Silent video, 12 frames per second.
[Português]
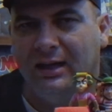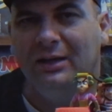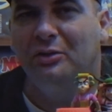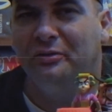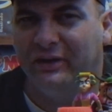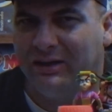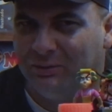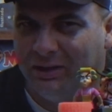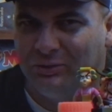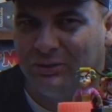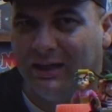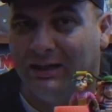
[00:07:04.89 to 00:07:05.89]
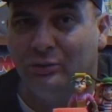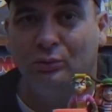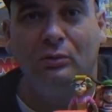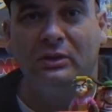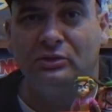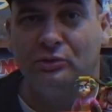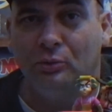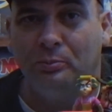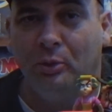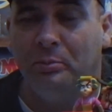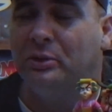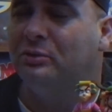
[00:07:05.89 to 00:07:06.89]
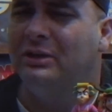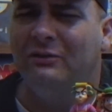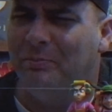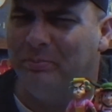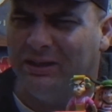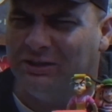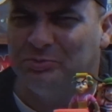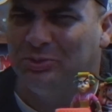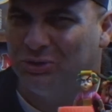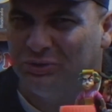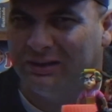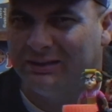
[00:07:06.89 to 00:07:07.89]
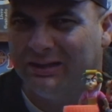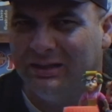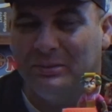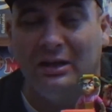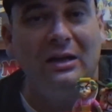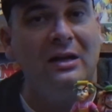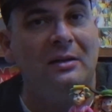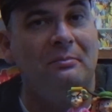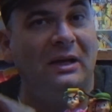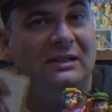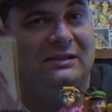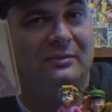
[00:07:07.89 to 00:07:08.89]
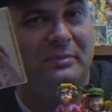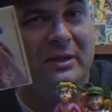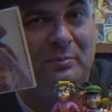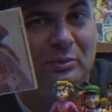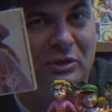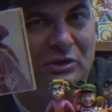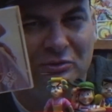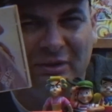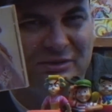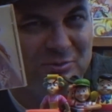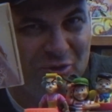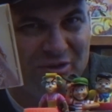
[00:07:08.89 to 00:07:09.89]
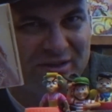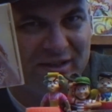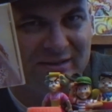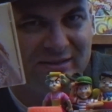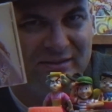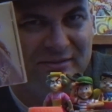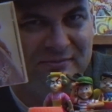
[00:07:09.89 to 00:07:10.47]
A novela O Rei do Gado conquistou o público não apenas por sua trama, mas também por suas músicas.